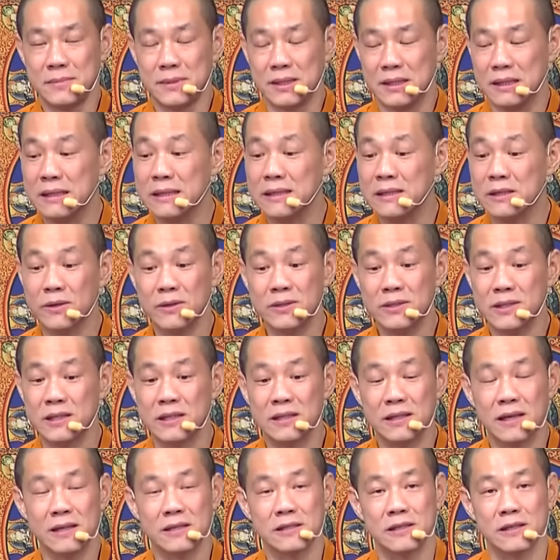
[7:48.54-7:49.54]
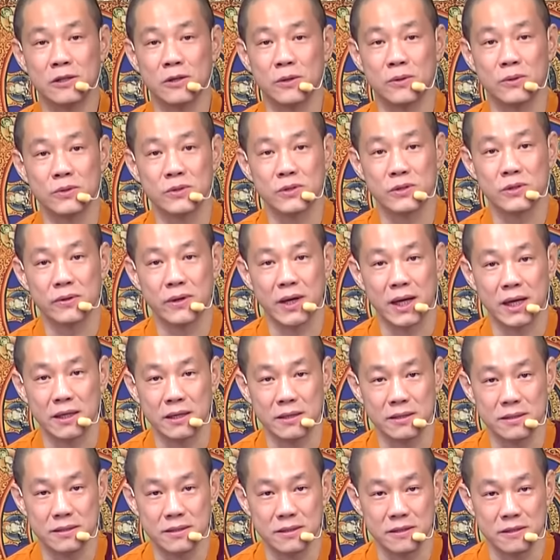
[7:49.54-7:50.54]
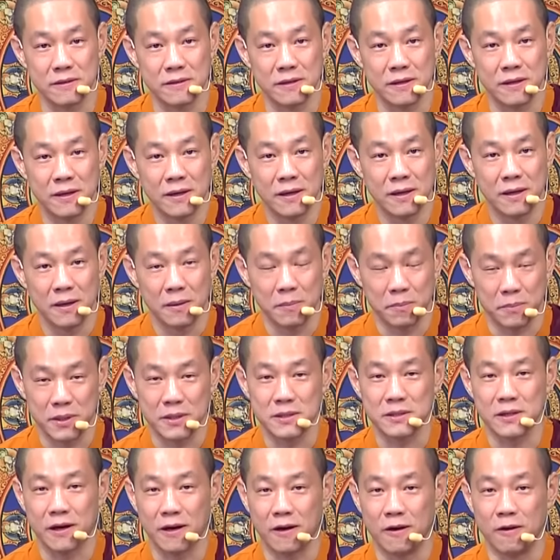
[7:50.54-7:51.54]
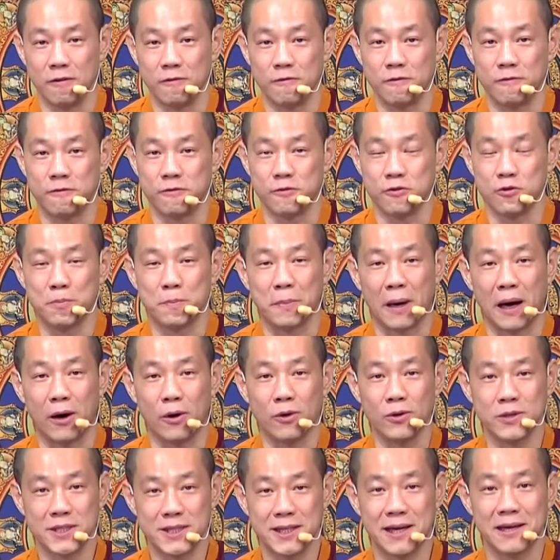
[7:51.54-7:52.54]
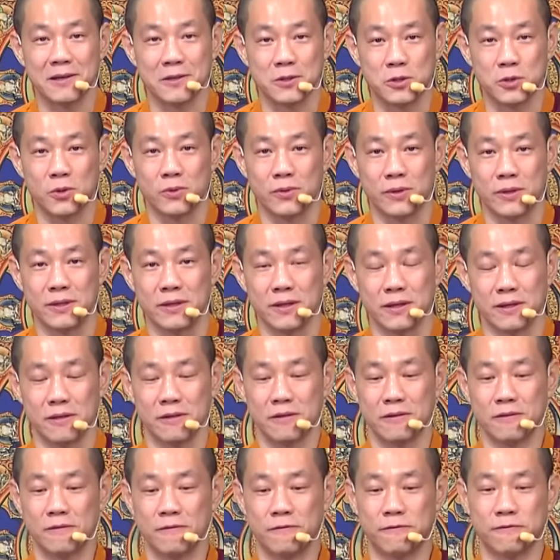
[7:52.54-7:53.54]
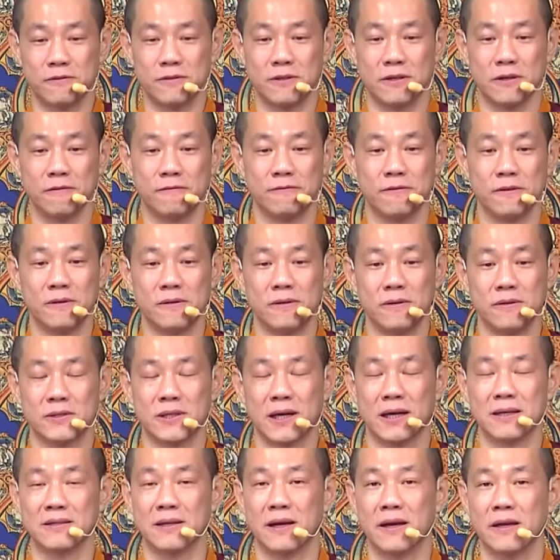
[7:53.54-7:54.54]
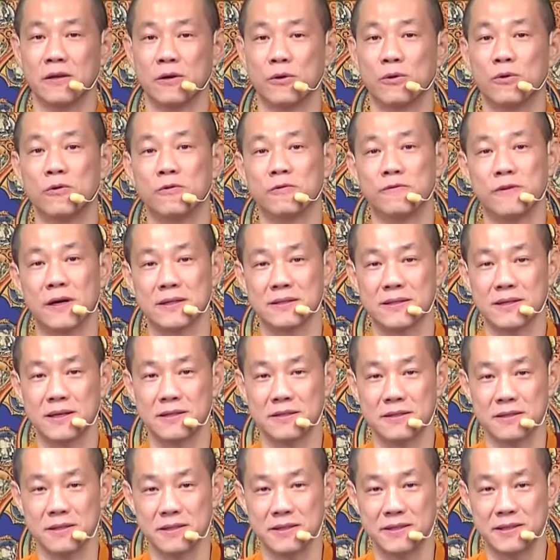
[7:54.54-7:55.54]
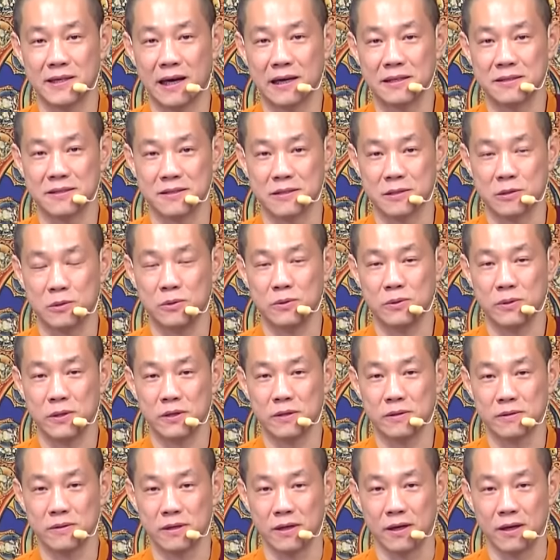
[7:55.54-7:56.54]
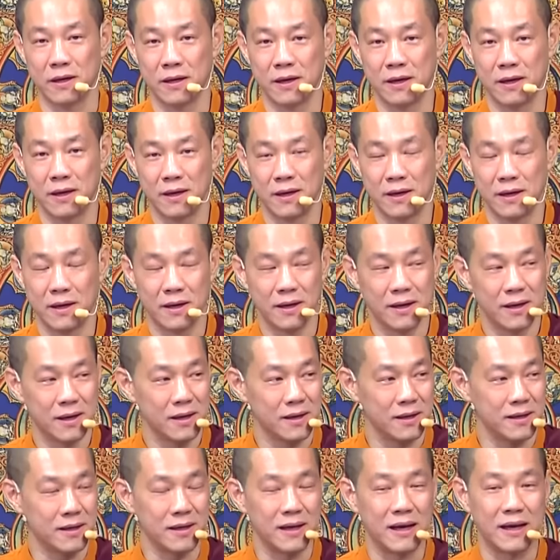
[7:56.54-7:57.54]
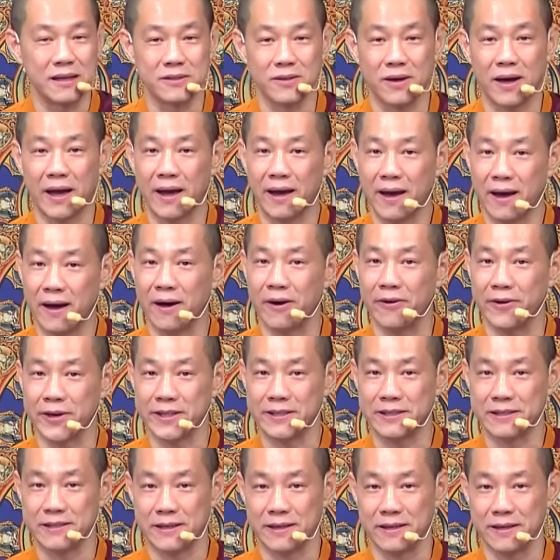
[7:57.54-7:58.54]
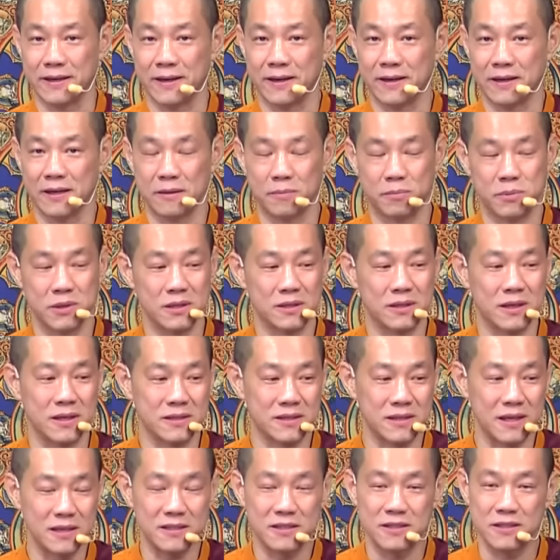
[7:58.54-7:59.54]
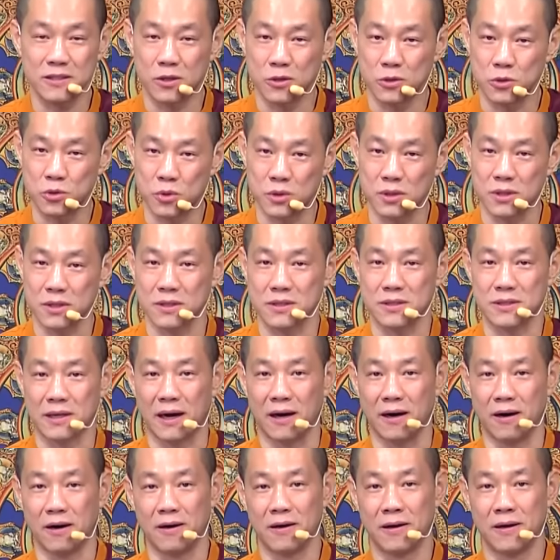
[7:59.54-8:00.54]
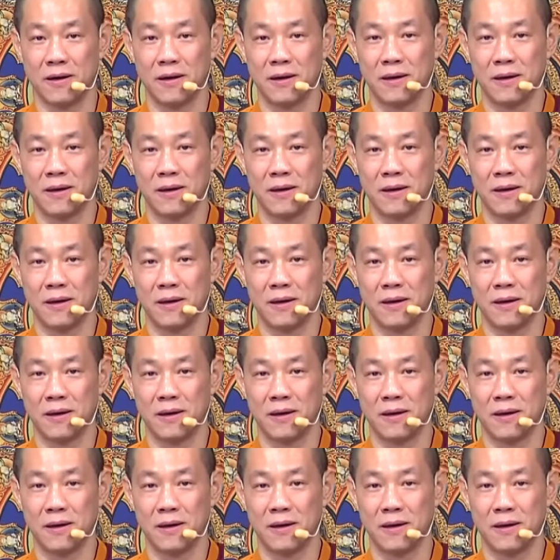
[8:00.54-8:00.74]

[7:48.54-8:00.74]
你尤其那些同修啊，你自己比较福薄障重一点，你的福德丰厚，常常有护法善神加持护佑的，那都还好一点。你平常善事都做得少，